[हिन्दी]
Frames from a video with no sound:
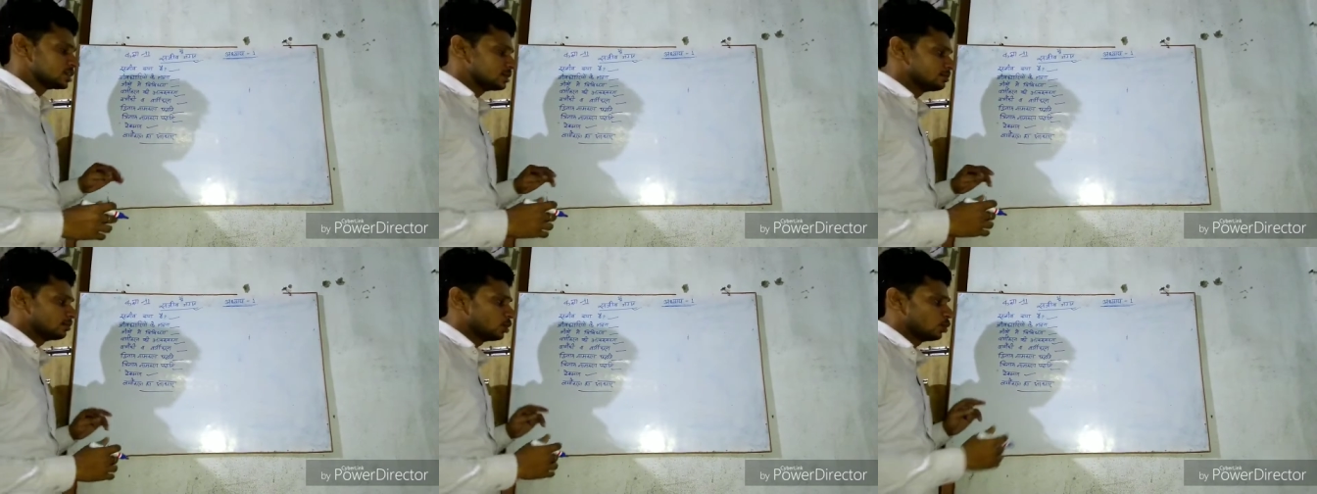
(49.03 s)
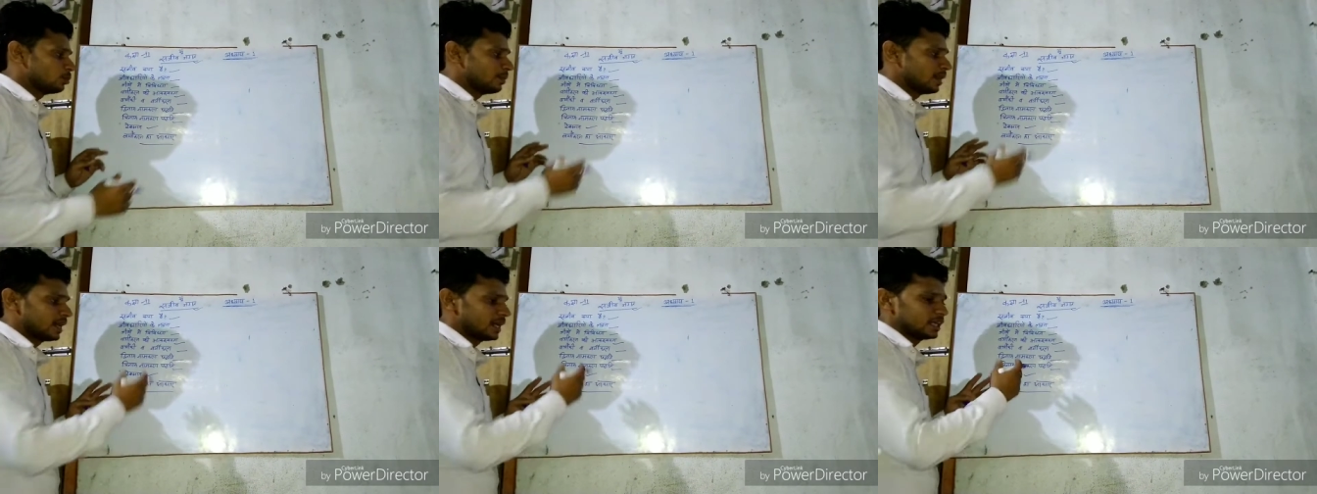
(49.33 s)
संभव
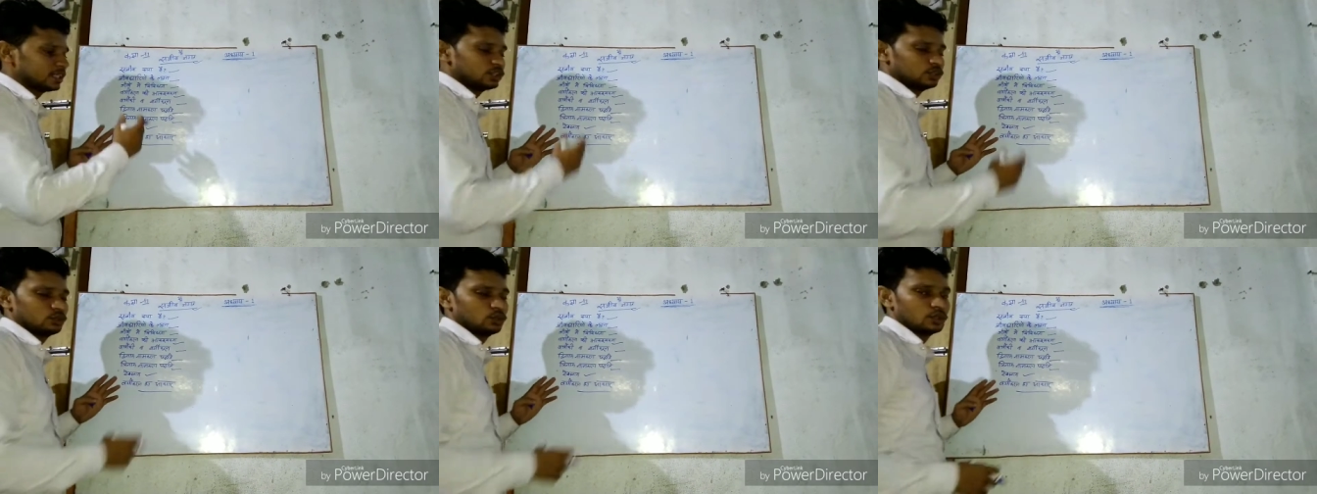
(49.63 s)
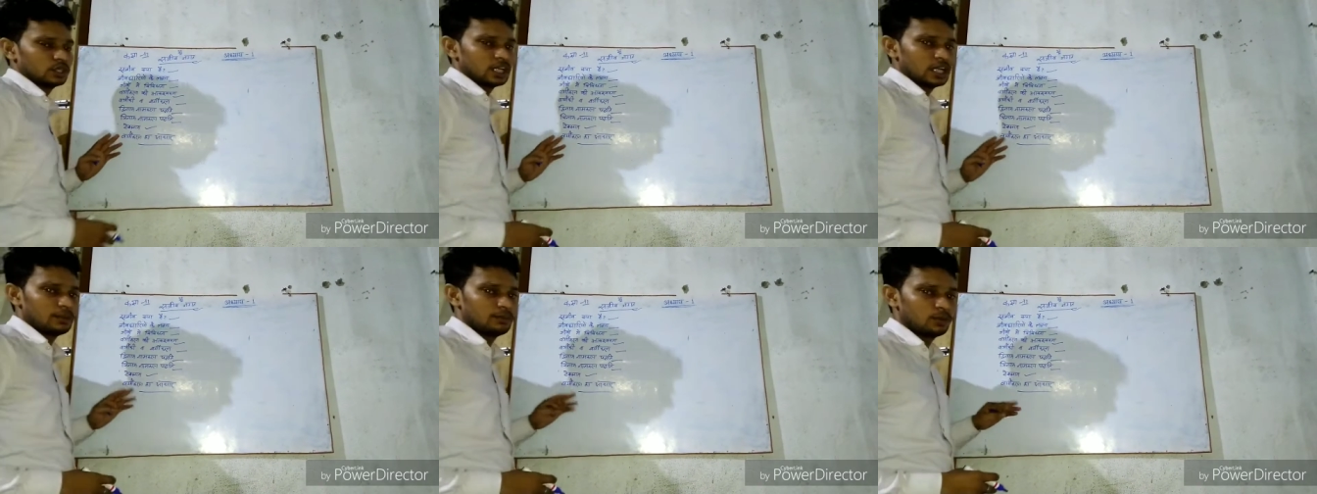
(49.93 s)
हो पाएगा तो
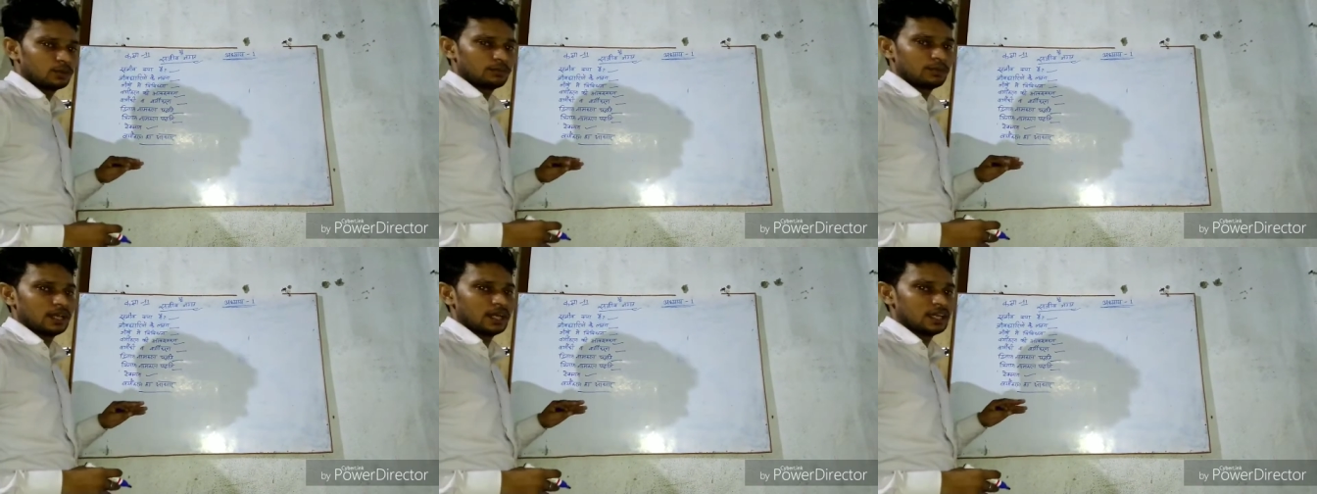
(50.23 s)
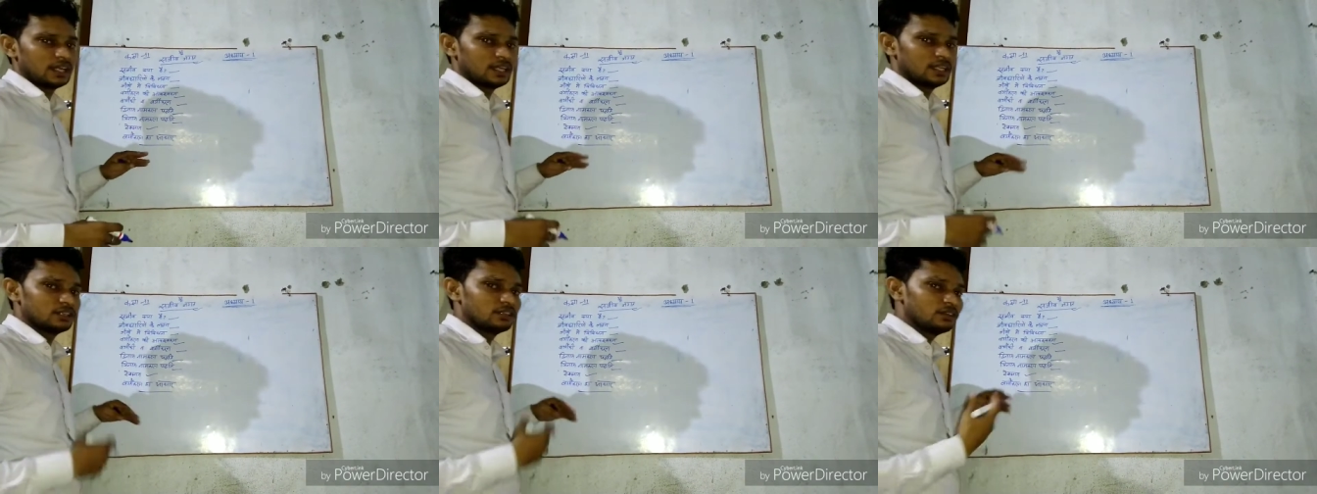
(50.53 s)
टोटल हम लोग
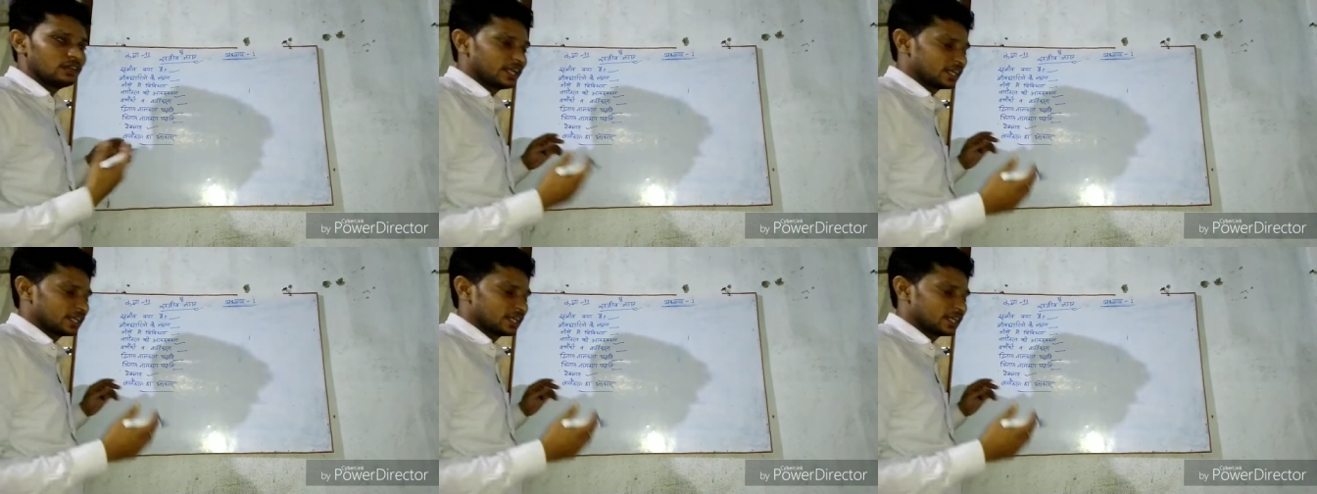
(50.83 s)
पढ़ेंगे नहीं तो